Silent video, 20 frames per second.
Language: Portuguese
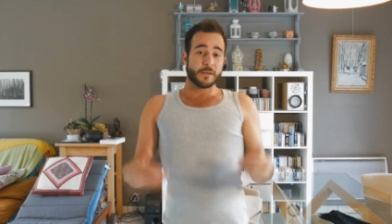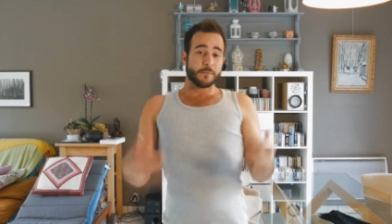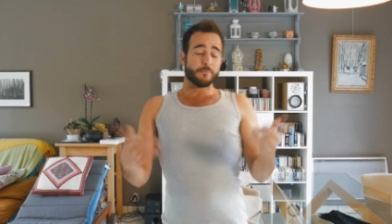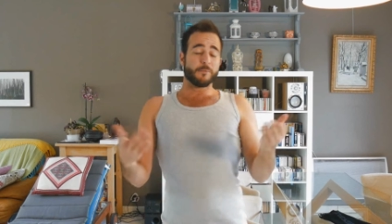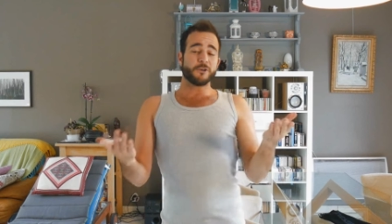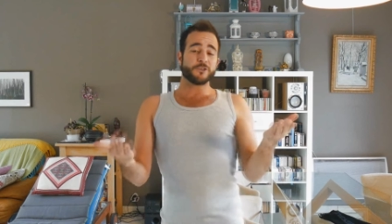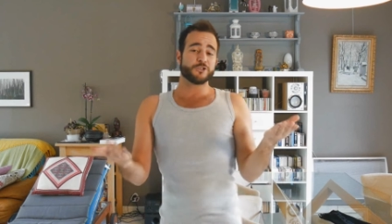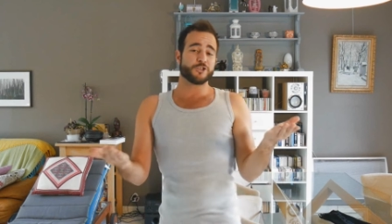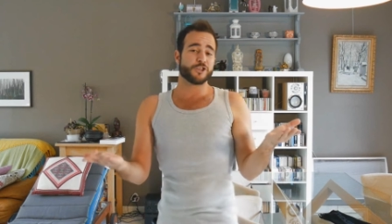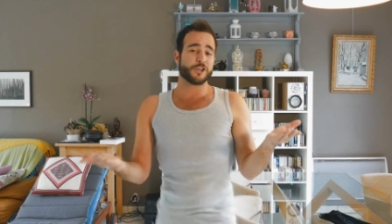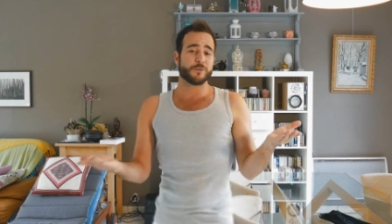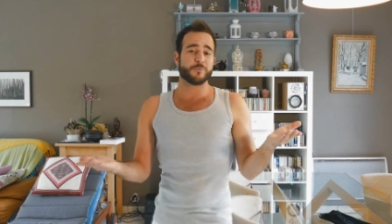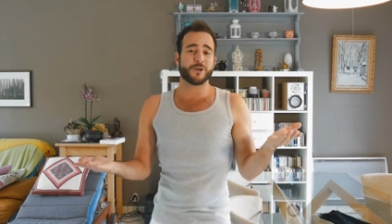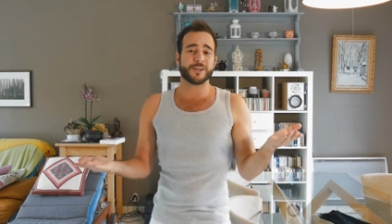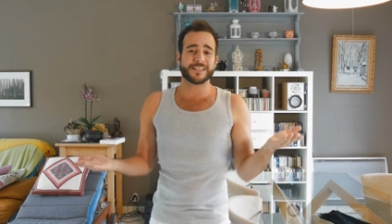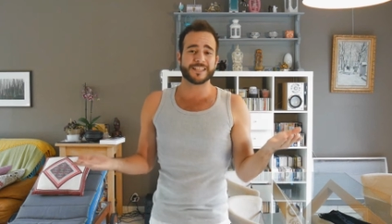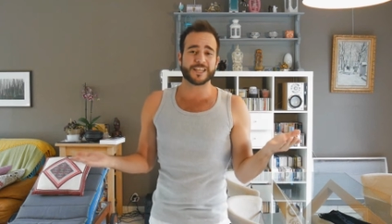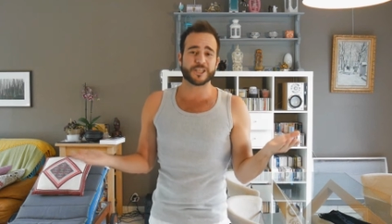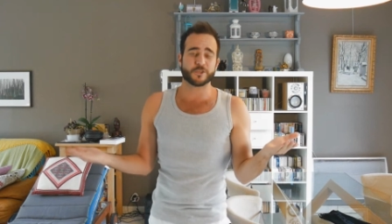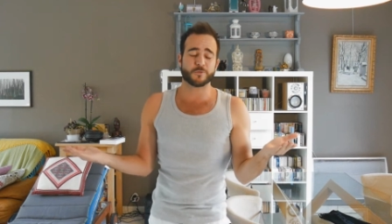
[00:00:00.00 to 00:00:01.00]
Bom dia,
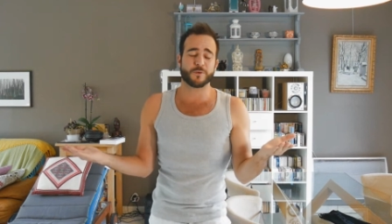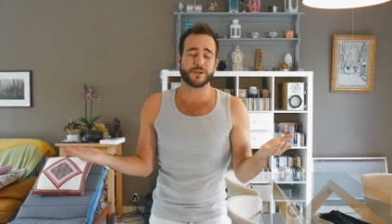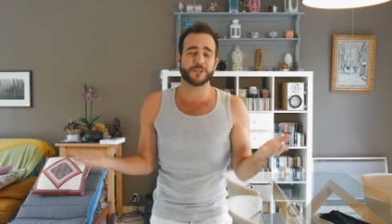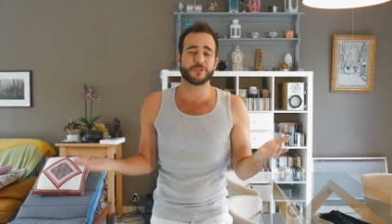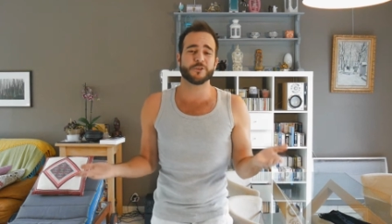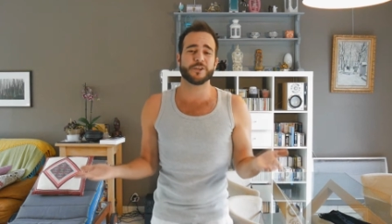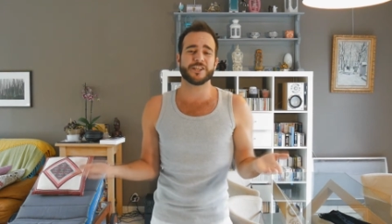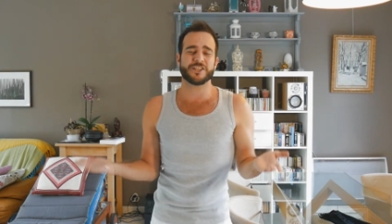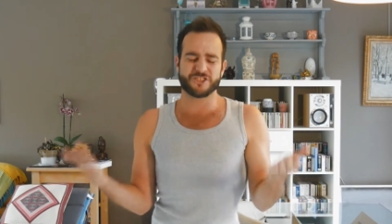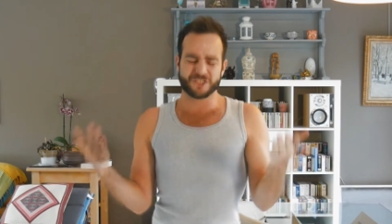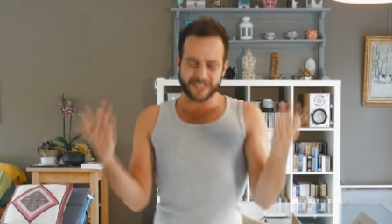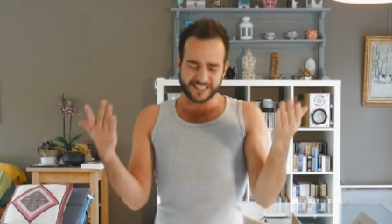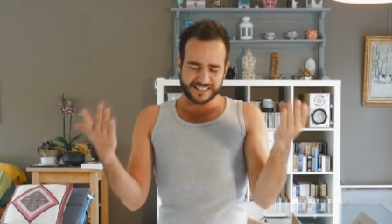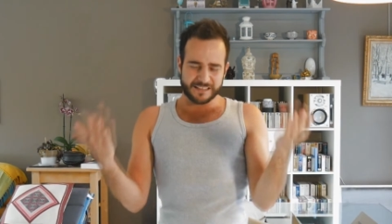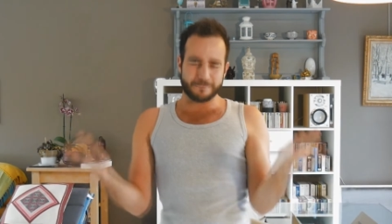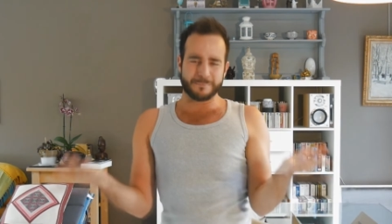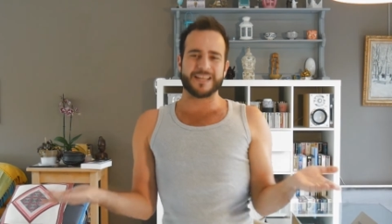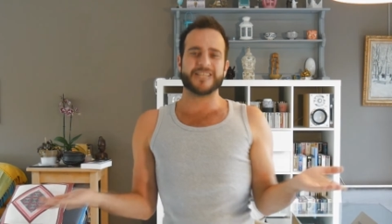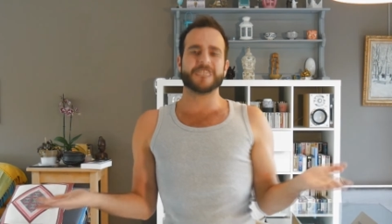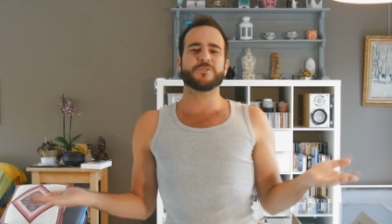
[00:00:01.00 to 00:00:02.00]
boa tarde, boa noite. Já
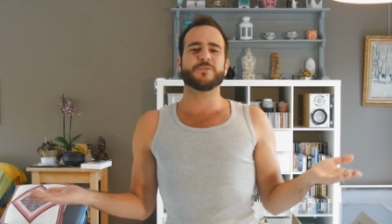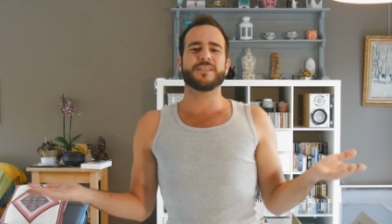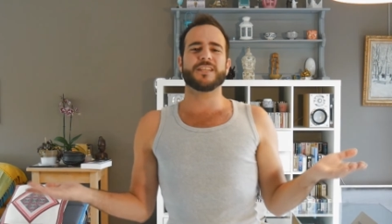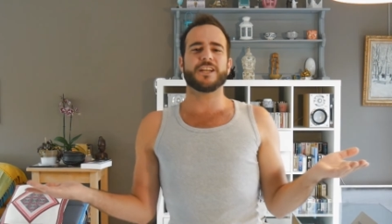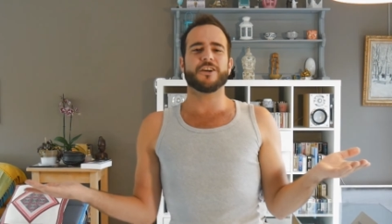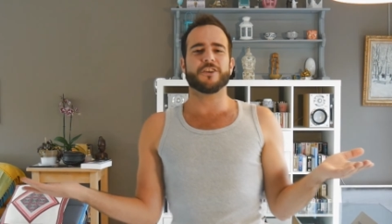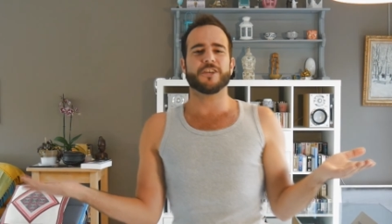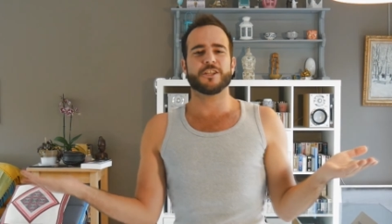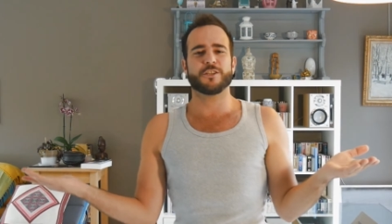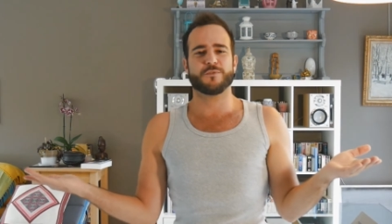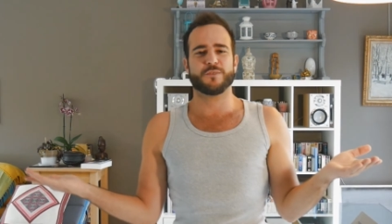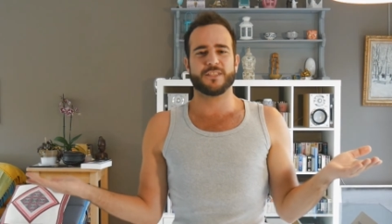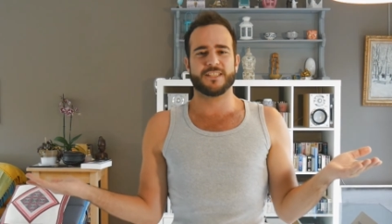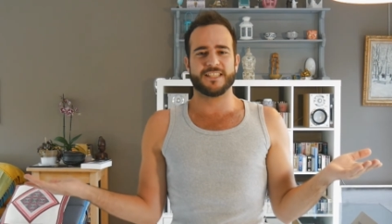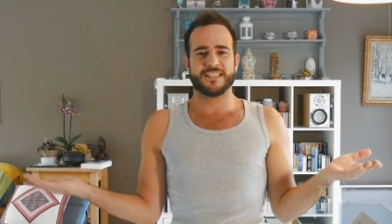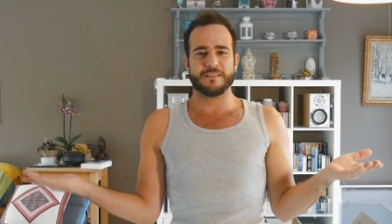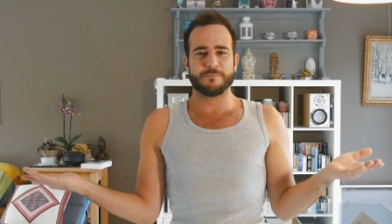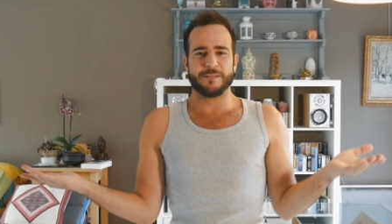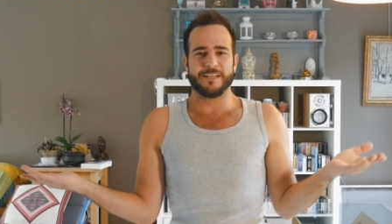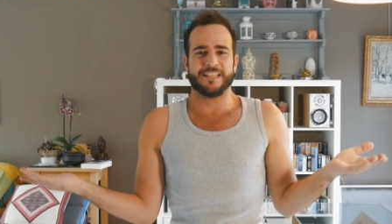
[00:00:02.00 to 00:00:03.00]
tá mais do que na hora de
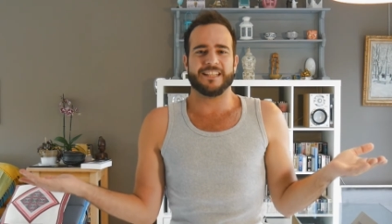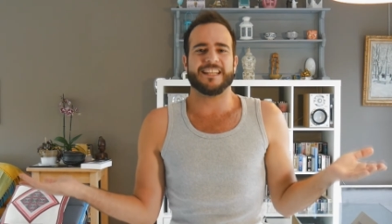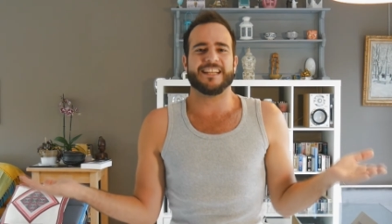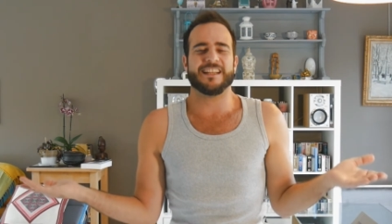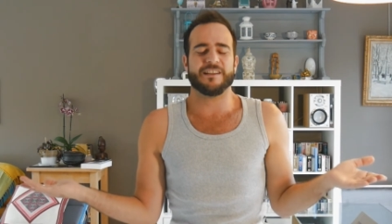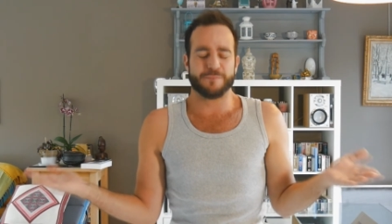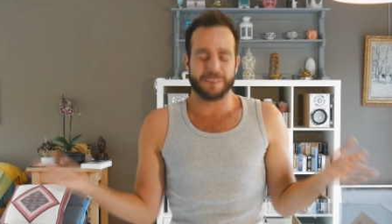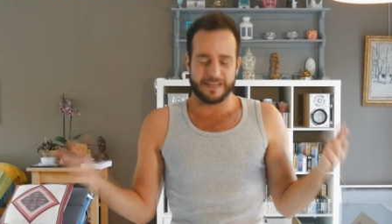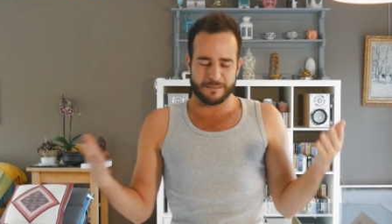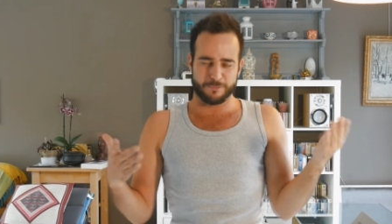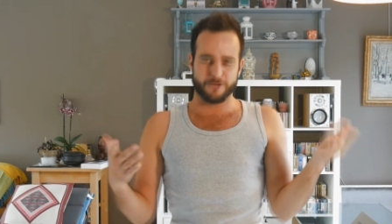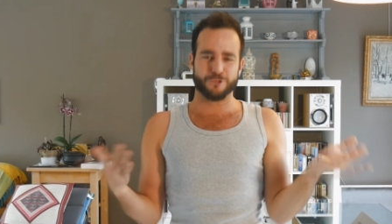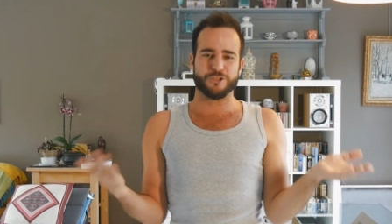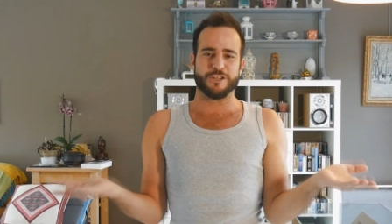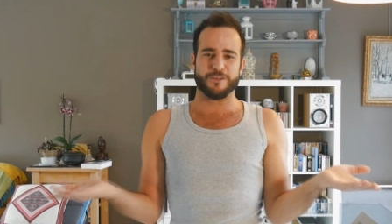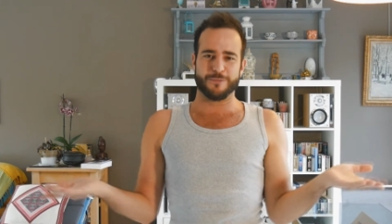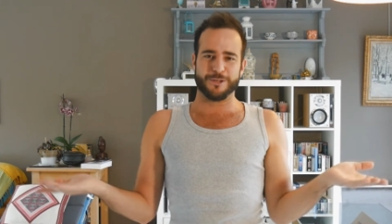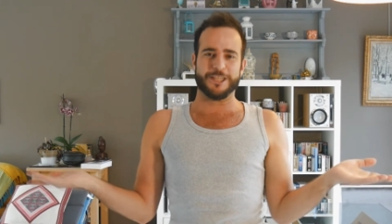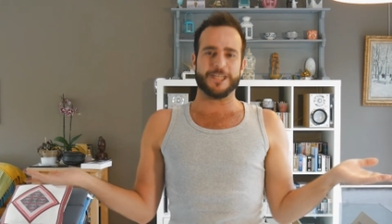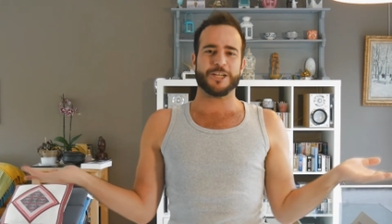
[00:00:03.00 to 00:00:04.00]
vocês aprenderem a falar bom
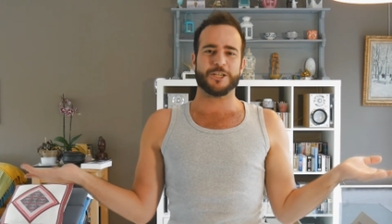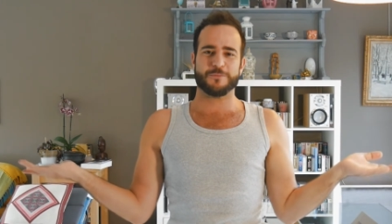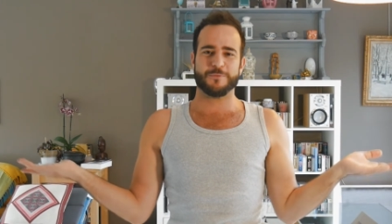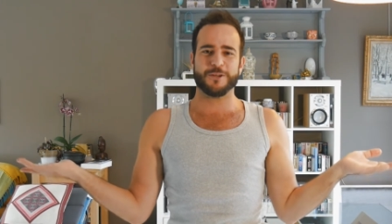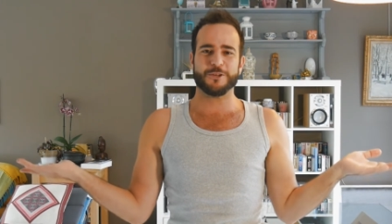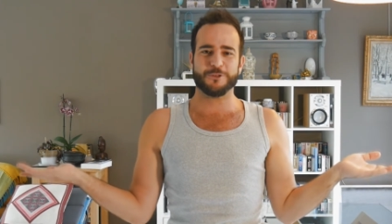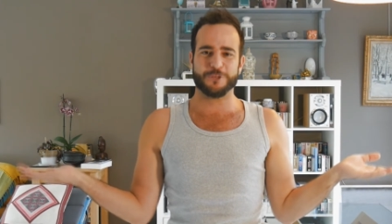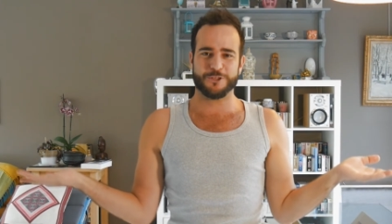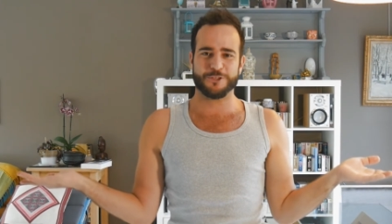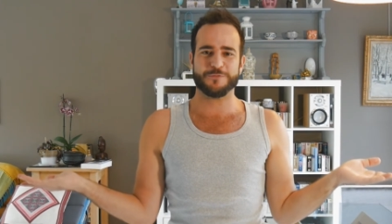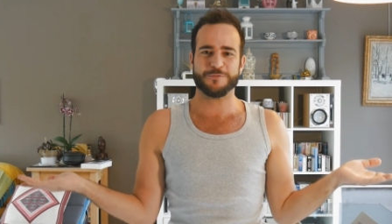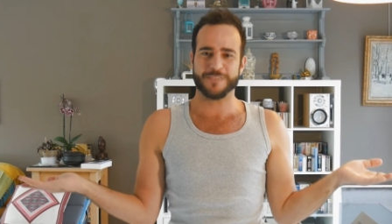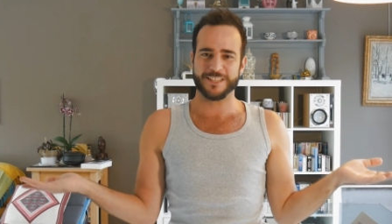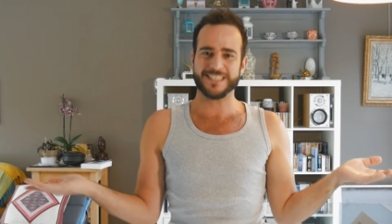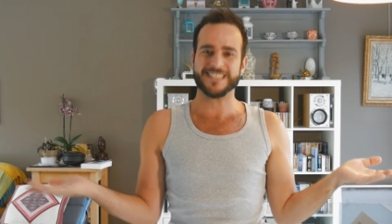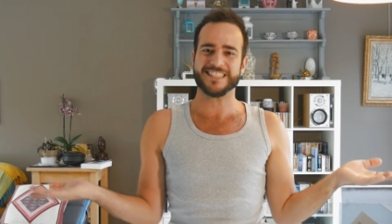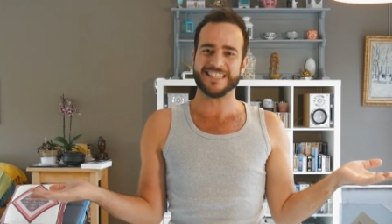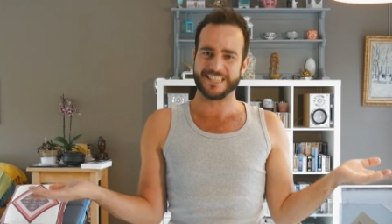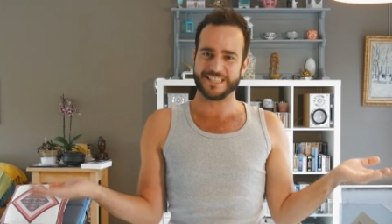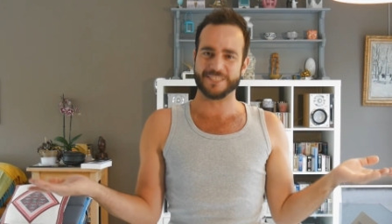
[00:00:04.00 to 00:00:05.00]
dia, boa tarde, boa noite em
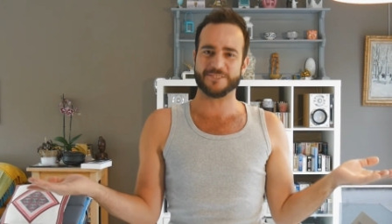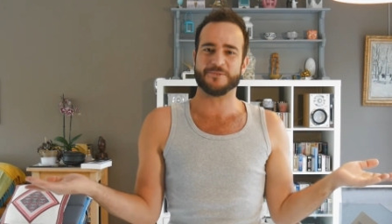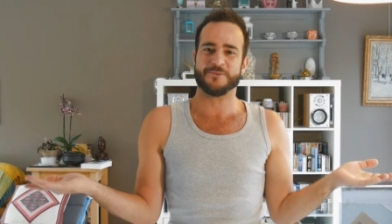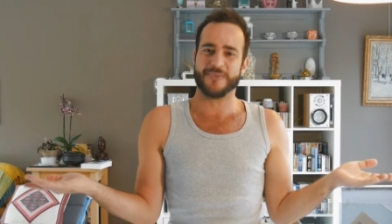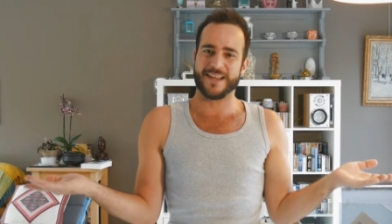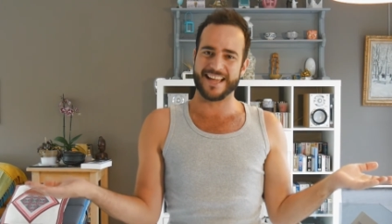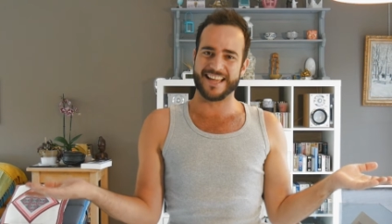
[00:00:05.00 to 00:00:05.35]
francês, não